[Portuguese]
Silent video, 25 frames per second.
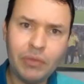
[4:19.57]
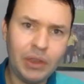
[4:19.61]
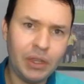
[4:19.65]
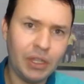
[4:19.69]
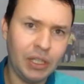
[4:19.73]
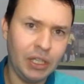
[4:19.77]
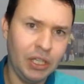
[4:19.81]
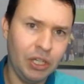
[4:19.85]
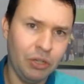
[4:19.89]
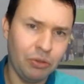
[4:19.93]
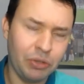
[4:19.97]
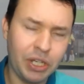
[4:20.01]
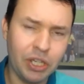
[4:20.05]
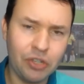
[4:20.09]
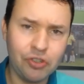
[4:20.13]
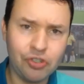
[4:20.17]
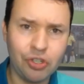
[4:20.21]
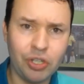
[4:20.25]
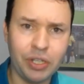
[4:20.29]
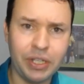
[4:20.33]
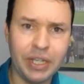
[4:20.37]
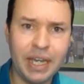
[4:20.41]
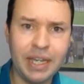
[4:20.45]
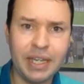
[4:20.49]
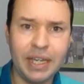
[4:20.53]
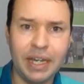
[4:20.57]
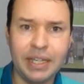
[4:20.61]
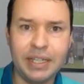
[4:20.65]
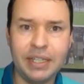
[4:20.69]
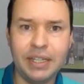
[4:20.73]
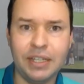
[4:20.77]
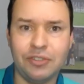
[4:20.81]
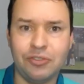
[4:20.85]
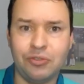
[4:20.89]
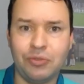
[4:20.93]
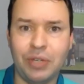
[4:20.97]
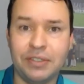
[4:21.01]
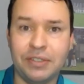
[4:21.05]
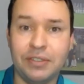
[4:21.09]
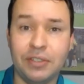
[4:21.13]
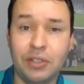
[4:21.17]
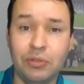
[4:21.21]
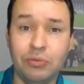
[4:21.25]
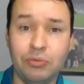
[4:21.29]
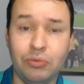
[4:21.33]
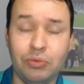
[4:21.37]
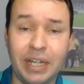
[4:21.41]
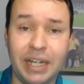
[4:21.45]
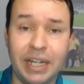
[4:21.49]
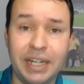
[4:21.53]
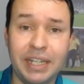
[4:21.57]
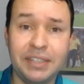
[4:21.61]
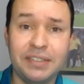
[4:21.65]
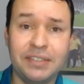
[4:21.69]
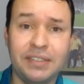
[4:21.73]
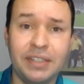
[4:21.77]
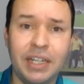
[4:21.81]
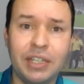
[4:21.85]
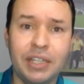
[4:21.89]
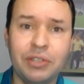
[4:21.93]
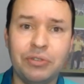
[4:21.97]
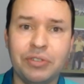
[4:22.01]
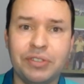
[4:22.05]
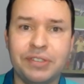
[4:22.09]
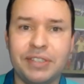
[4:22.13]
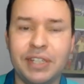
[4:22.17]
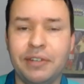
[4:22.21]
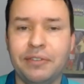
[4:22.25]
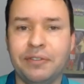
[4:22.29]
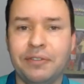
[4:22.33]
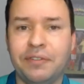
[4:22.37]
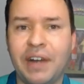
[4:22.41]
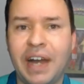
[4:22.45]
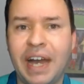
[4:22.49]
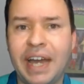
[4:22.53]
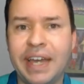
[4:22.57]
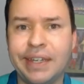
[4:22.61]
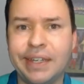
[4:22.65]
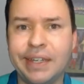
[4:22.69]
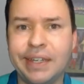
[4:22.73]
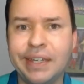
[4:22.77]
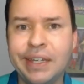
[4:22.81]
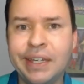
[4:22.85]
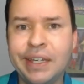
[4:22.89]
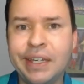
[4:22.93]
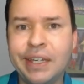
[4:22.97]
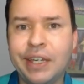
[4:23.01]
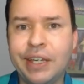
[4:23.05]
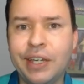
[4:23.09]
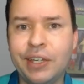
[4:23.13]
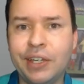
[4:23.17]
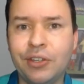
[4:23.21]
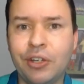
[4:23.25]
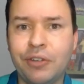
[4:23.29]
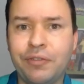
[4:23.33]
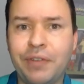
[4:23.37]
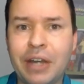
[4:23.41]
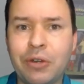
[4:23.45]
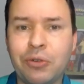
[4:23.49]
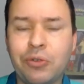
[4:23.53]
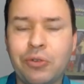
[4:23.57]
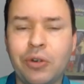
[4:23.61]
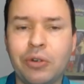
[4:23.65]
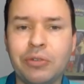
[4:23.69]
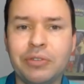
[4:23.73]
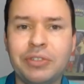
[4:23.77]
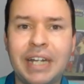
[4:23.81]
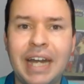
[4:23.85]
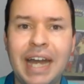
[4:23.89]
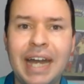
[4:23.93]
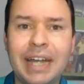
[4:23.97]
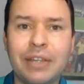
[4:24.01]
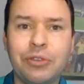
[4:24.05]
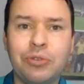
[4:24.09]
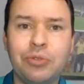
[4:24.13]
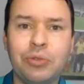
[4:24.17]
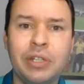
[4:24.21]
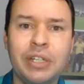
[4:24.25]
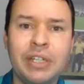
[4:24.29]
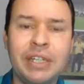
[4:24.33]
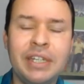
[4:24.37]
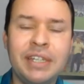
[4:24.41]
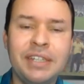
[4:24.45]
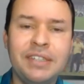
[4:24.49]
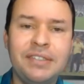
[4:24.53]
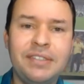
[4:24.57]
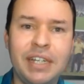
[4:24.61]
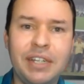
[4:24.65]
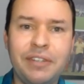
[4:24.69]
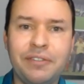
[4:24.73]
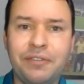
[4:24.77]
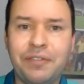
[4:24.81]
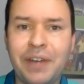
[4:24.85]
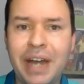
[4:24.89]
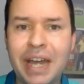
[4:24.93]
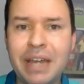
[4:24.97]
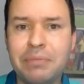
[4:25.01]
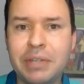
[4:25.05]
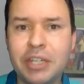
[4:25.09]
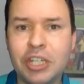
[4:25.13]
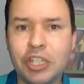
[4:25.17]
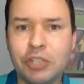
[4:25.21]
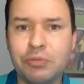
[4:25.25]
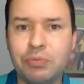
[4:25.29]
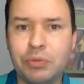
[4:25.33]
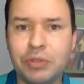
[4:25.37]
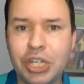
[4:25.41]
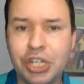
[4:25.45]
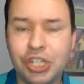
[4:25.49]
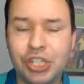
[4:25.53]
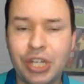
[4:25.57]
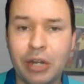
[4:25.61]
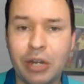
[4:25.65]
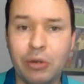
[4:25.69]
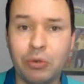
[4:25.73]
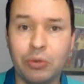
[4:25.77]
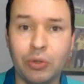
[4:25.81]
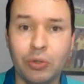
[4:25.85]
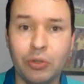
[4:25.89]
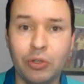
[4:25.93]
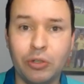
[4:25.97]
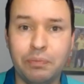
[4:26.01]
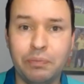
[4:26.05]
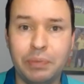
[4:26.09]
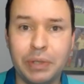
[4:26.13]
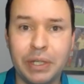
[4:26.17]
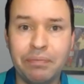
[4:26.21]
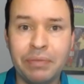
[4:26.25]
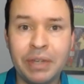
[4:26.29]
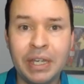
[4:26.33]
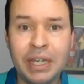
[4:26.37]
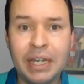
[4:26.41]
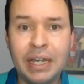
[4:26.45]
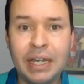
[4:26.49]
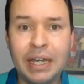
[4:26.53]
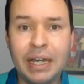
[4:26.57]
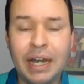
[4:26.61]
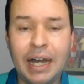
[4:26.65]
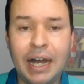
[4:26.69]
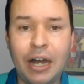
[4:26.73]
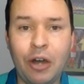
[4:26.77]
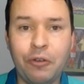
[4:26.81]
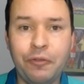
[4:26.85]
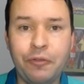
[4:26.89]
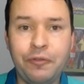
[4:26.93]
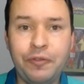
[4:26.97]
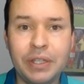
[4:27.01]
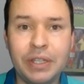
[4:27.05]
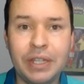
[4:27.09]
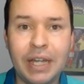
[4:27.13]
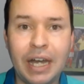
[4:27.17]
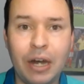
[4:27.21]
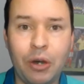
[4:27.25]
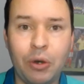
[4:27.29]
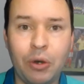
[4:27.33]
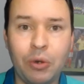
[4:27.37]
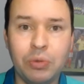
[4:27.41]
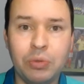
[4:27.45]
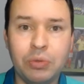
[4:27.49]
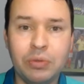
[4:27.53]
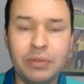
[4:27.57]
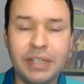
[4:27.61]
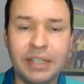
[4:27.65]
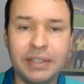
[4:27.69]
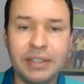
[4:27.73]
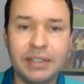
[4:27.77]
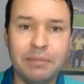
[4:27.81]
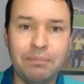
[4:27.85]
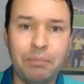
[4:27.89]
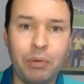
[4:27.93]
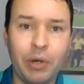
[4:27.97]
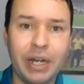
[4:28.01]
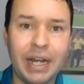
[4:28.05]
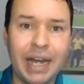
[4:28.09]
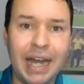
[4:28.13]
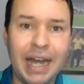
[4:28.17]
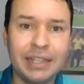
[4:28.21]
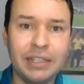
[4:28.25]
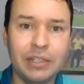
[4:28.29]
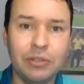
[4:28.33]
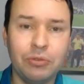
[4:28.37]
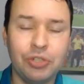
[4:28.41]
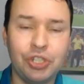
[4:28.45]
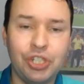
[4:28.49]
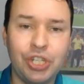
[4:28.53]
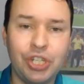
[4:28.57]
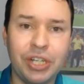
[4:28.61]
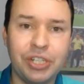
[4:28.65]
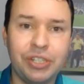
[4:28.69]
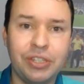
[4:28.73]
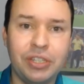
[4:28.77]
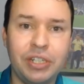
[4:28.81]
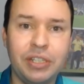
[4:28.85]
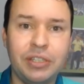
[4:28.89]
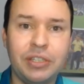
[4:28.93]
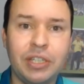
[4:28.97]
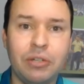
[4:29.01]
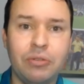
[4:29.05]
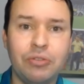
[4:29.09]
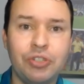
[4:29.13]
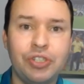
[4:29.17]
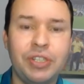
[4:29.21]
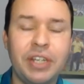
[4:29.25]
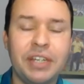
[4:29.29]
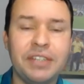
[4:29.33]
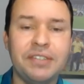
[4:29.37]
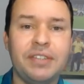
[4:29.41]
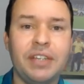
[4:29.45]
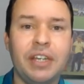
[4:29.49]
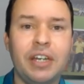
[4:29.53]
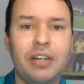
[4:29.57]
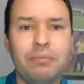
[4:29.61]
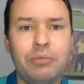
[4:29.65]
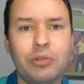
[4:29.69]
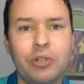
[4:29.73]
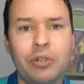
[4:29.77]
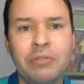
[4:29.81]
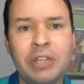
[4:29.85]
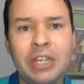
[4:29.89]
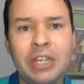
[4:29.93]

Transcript: Eu questionei aí a situação do D'Alessandro, se ele vai renovar o contrato, se ele vai mesmo deixar o clube ao final da temporada, no dia 31 de dezembro,